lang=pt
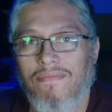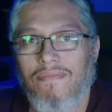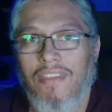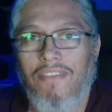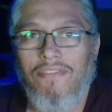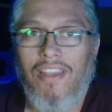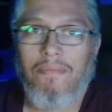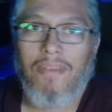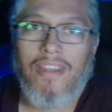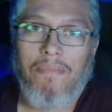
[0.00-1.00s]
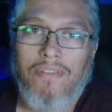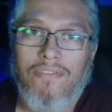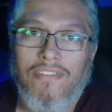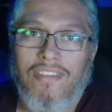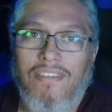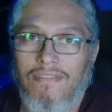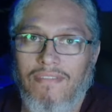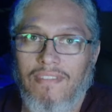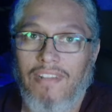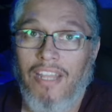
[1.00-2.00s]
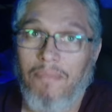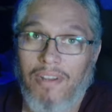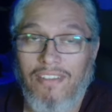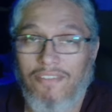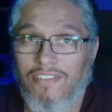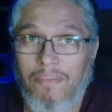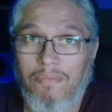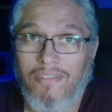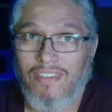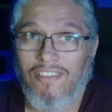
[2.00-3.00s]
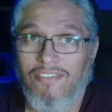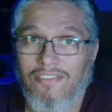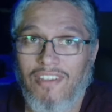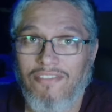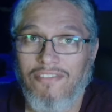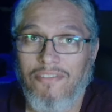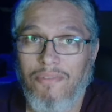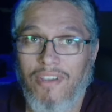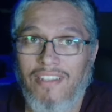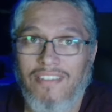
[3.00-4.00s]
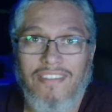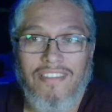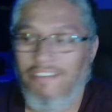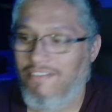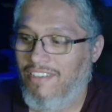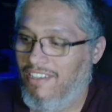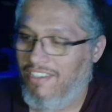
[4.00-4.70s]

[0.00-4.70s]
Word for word: e vai liberar para você. Lembrando que você precisa ter um saldo de moedas, então